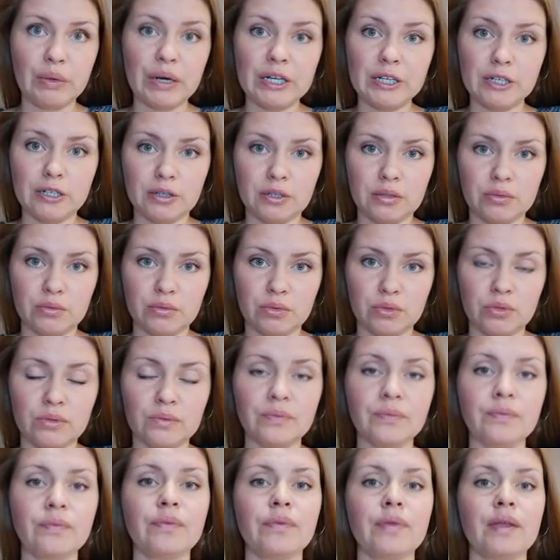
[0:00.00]
Поэтому
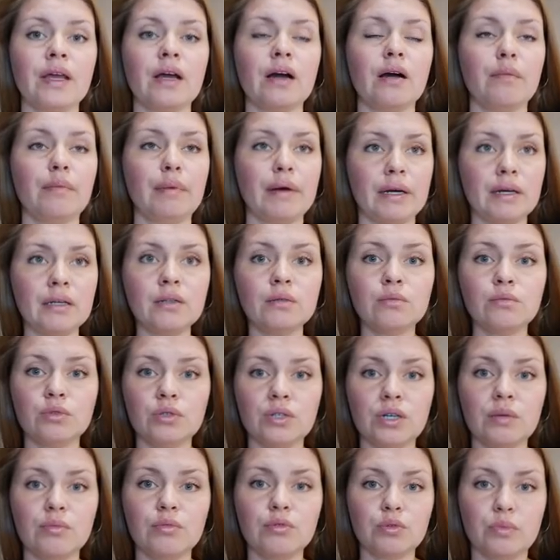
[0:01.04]
Поэтому
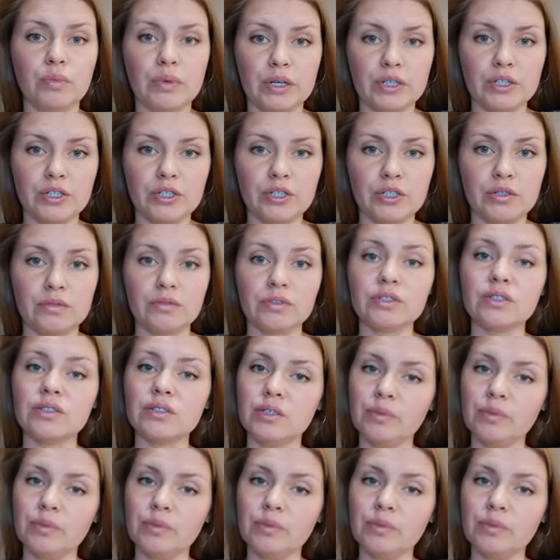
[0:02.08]
я буду просчитывать